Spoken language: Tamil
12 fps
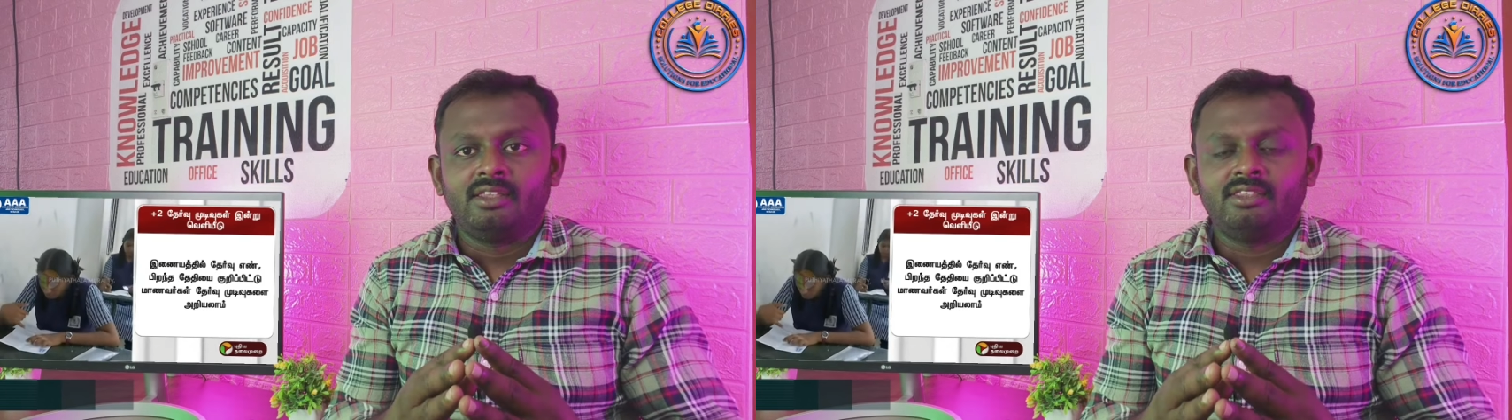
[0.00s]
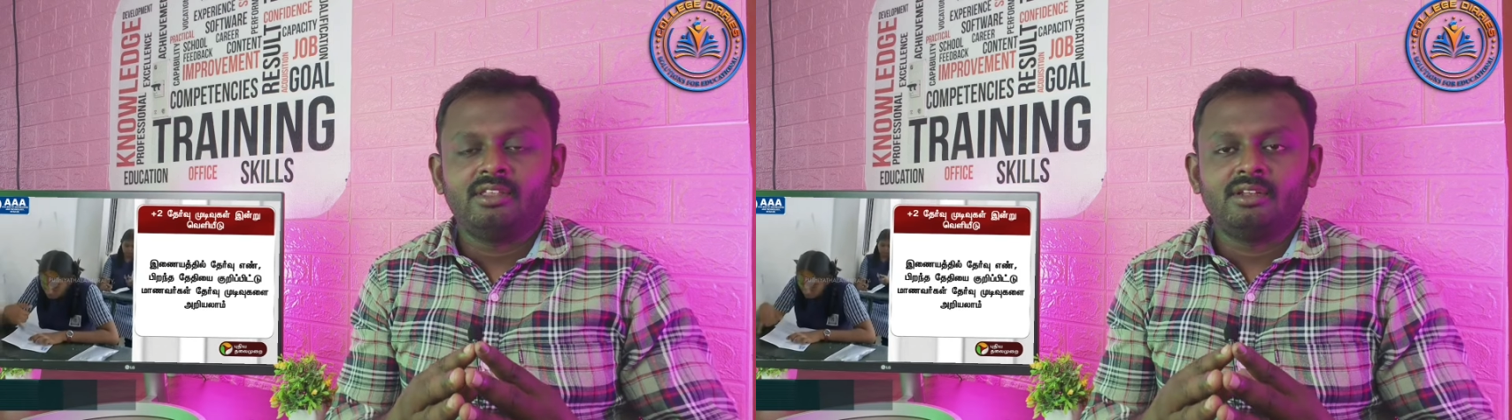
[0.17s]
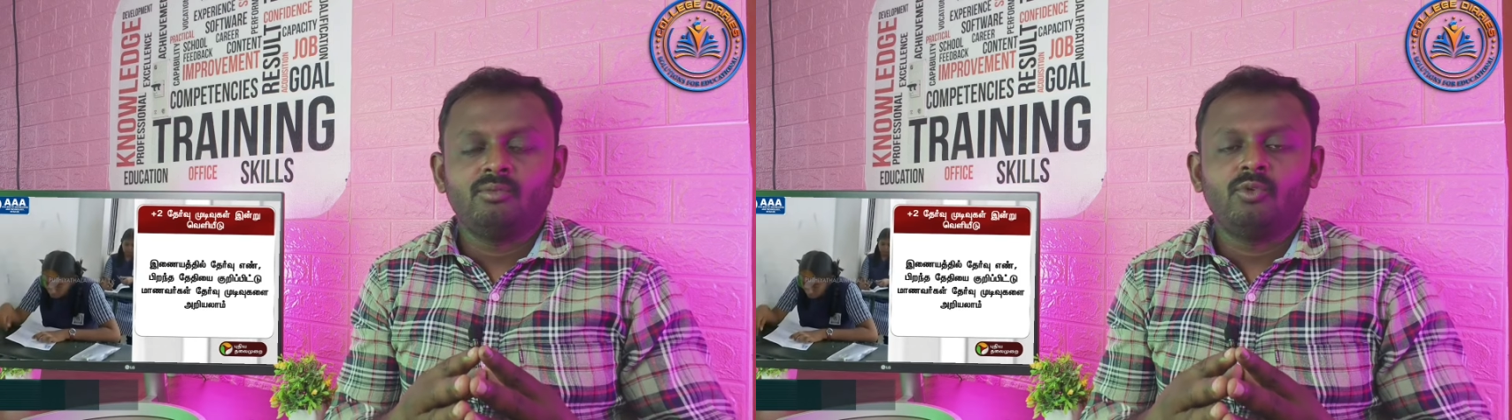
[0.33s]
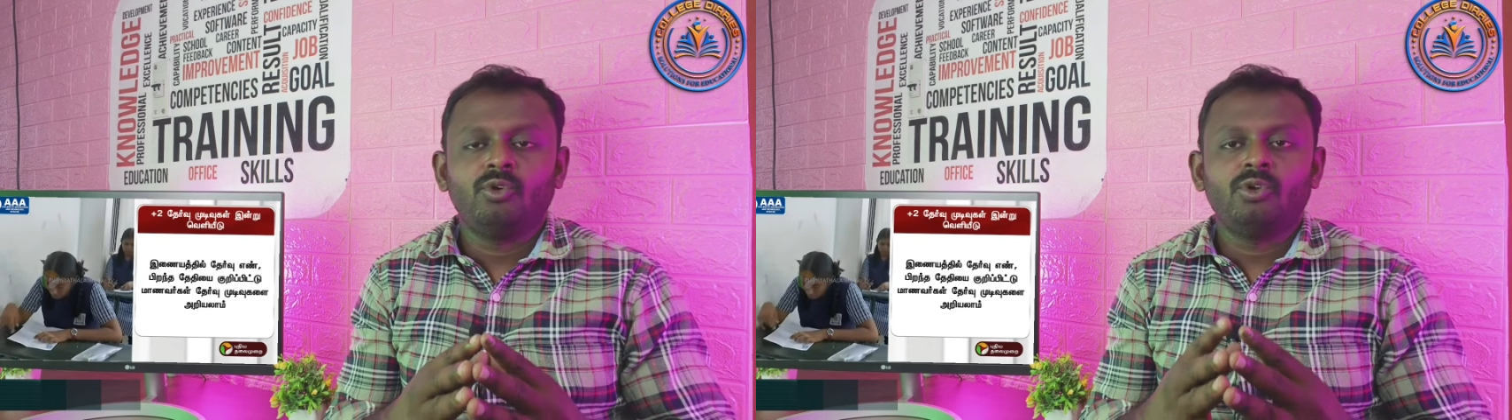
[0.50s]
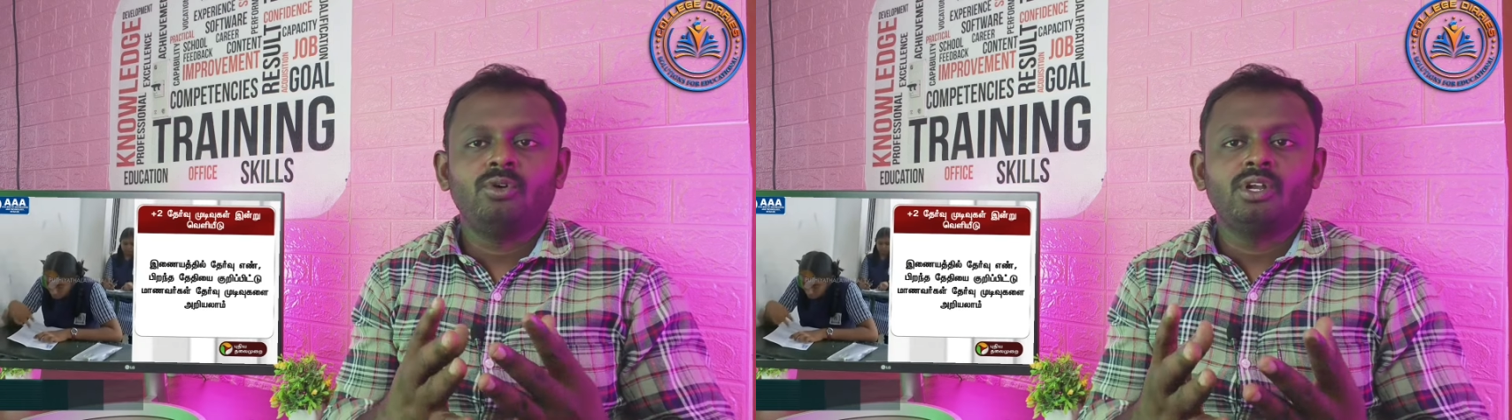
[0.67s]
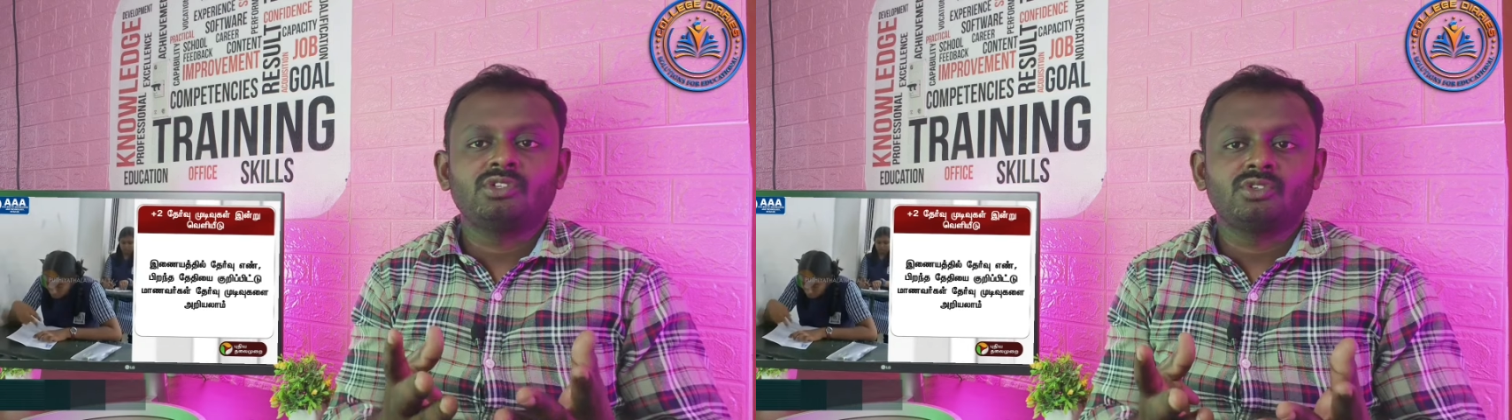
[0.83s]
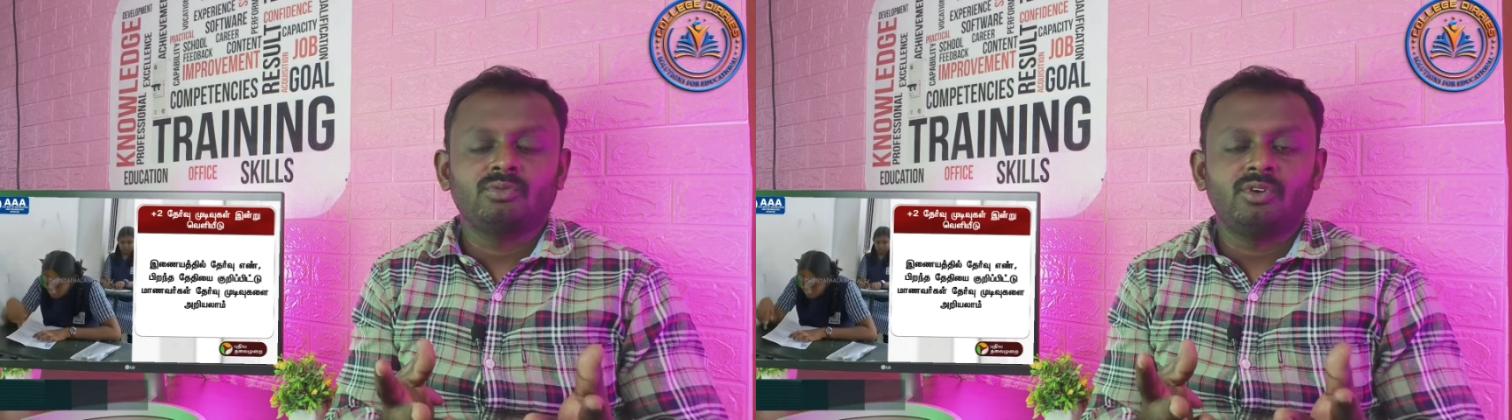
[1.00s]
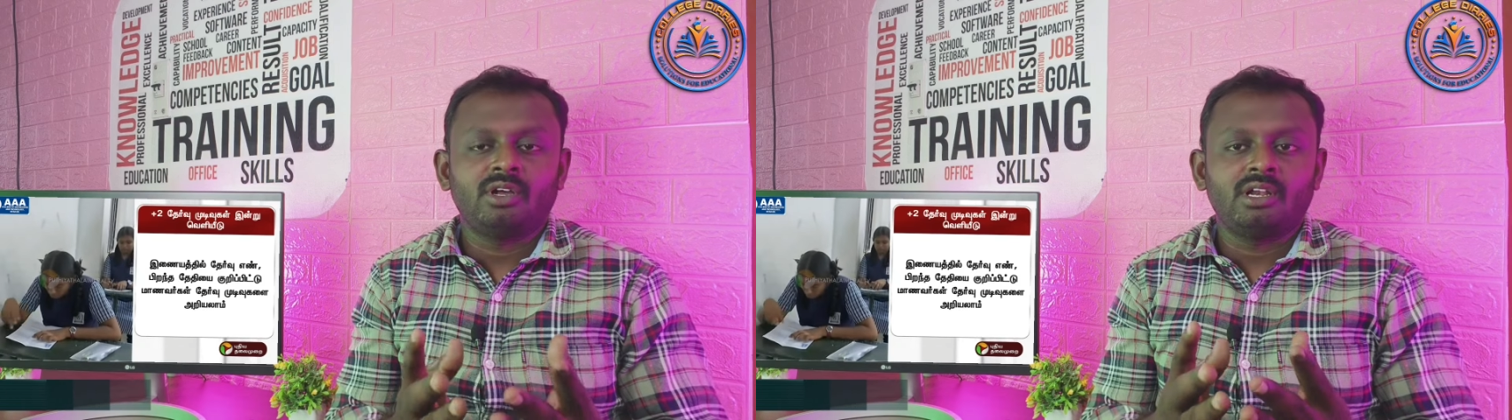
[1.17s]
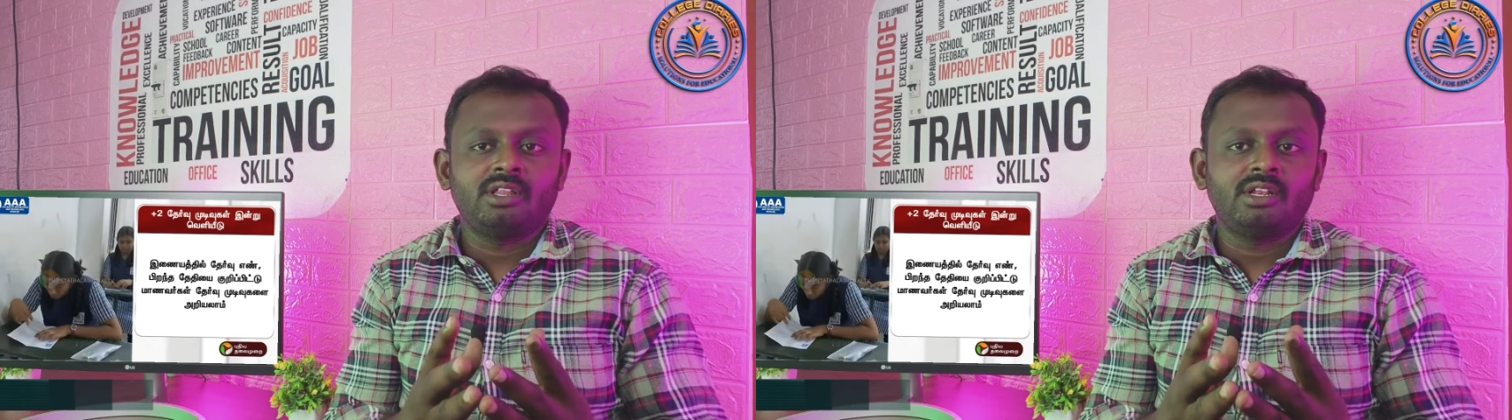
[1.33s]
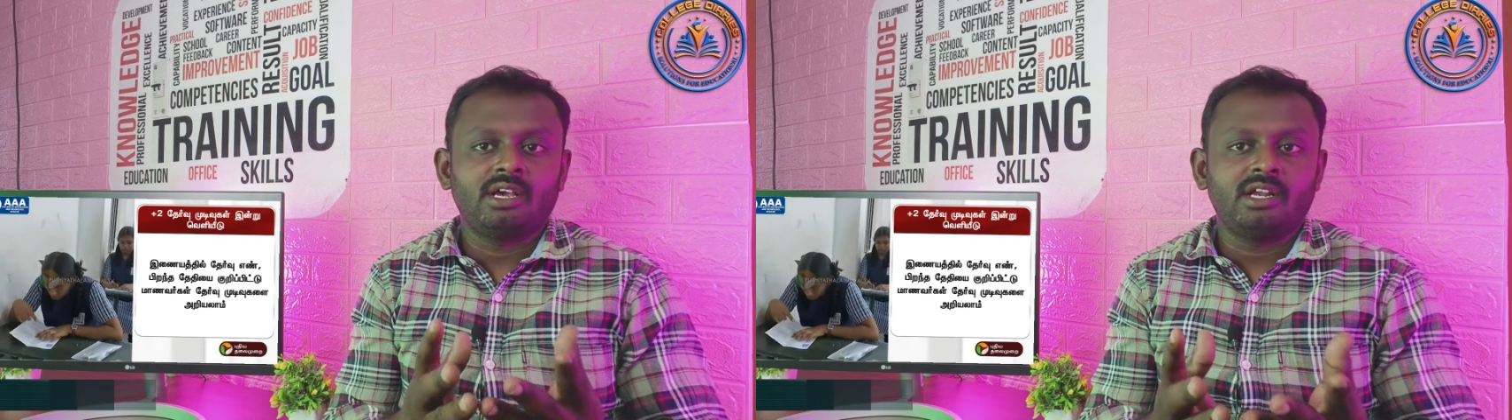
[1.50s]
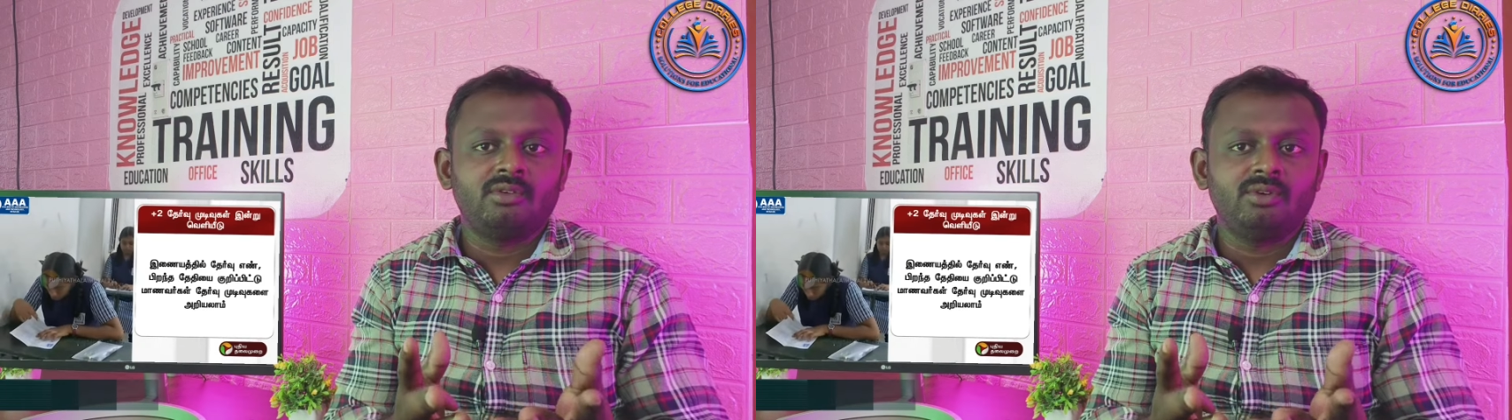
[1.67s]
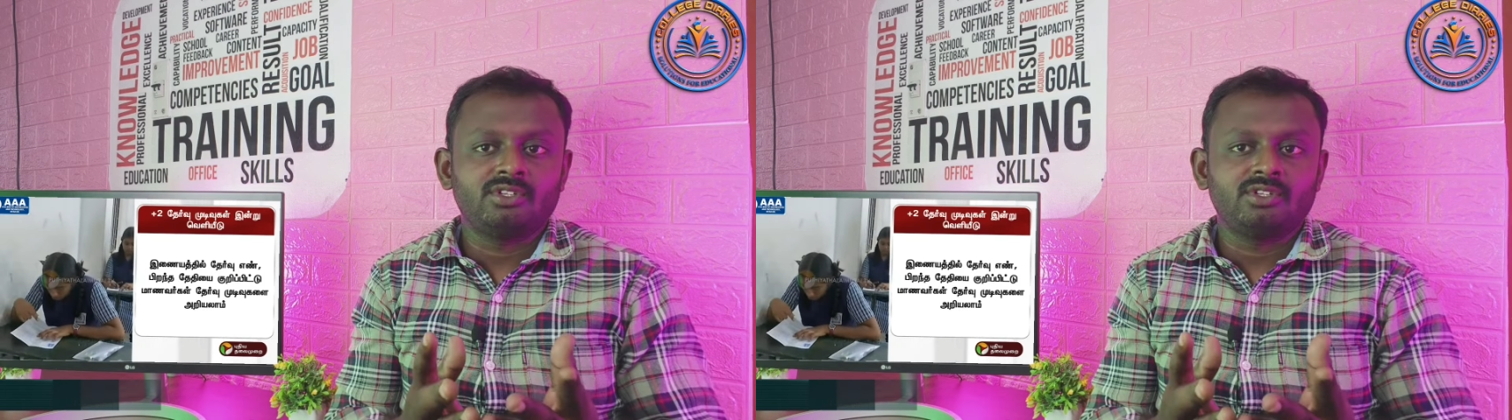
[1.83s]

இந்த மூணு வருஷமோ அல்லது நாலு